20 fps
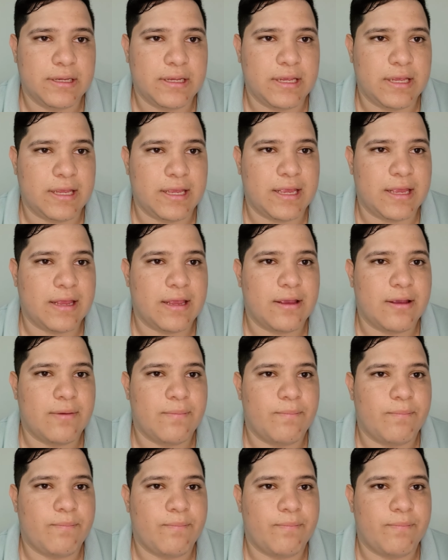y
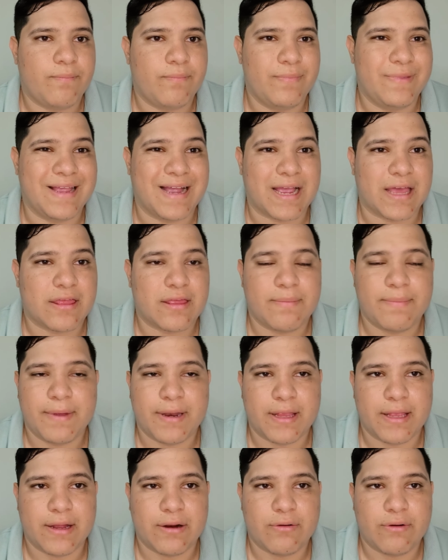ya que se
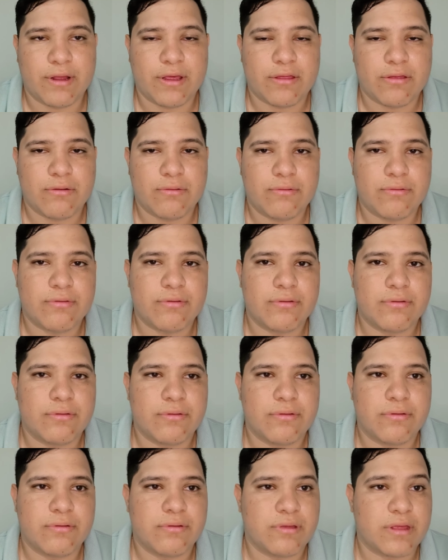perdieron
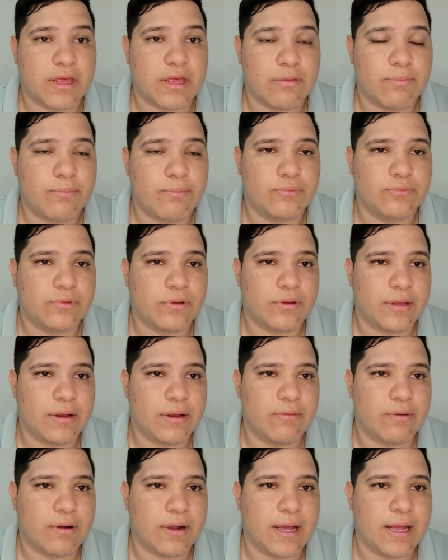esos seis puntos de
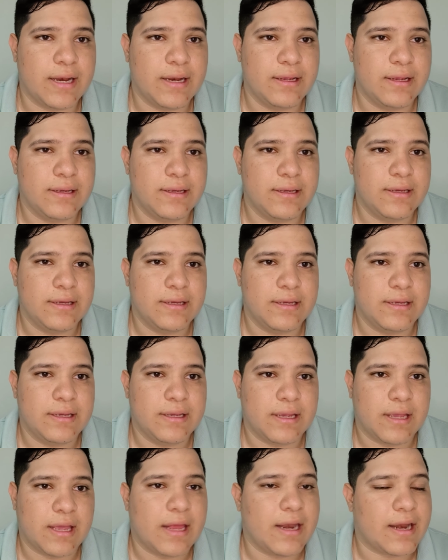local,
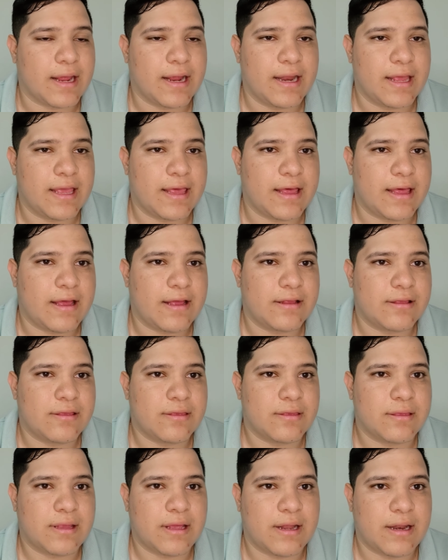en realidad
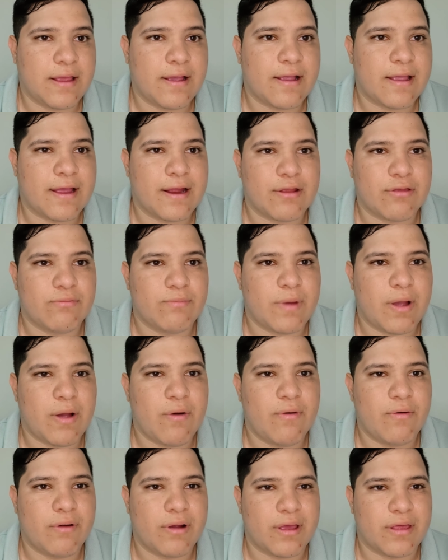tenía que haber sumado
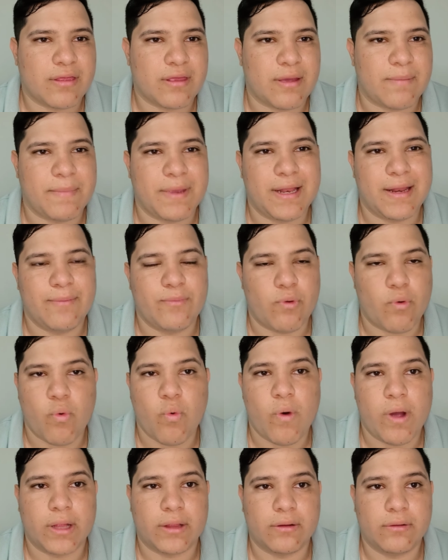aunque sea mínimo
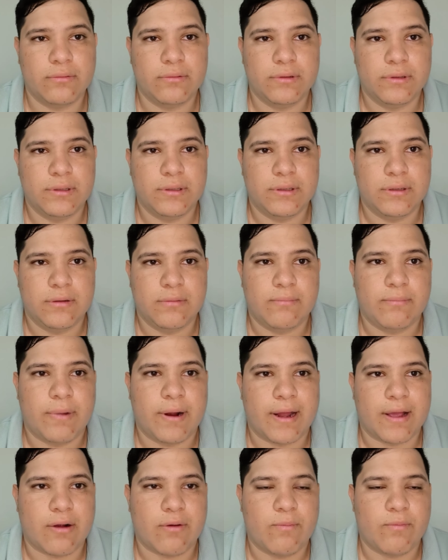cuatro
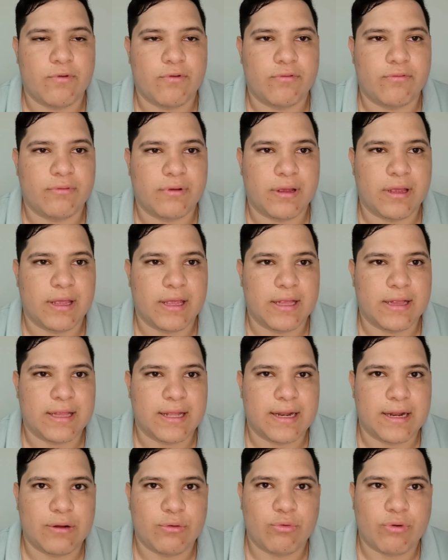para como eh,
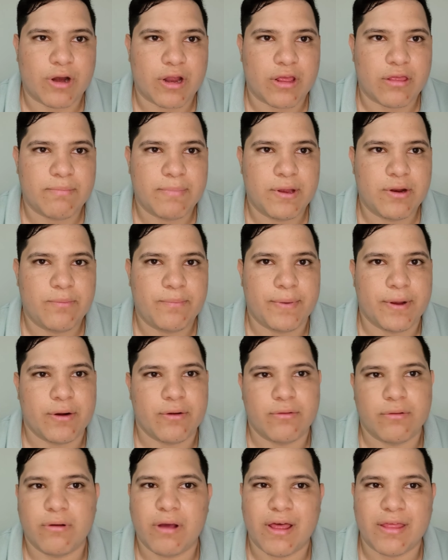tener un respiro,
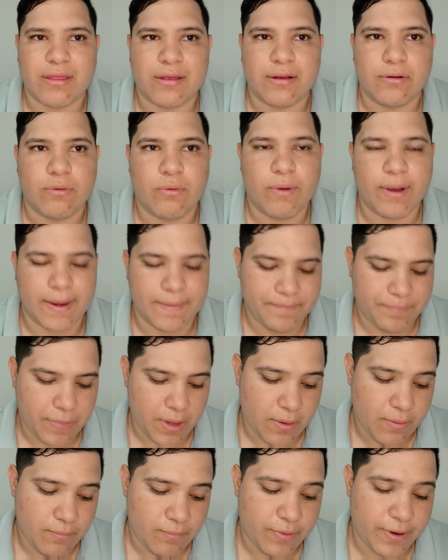pero así no fue.
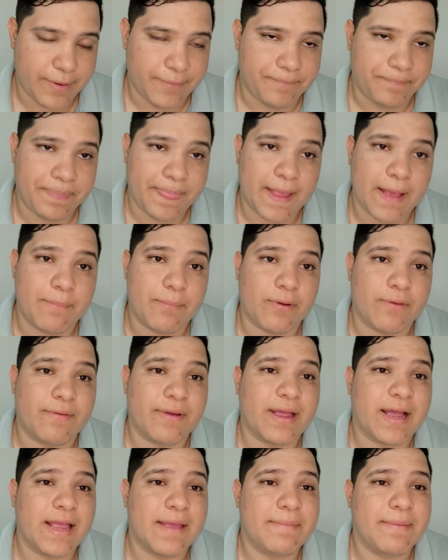Bueno, el
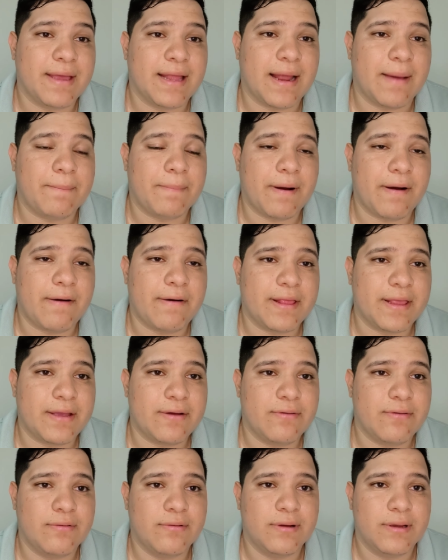profe Jaime de la Pava
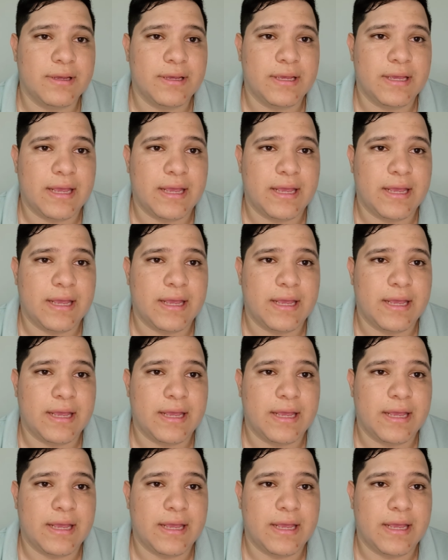dijo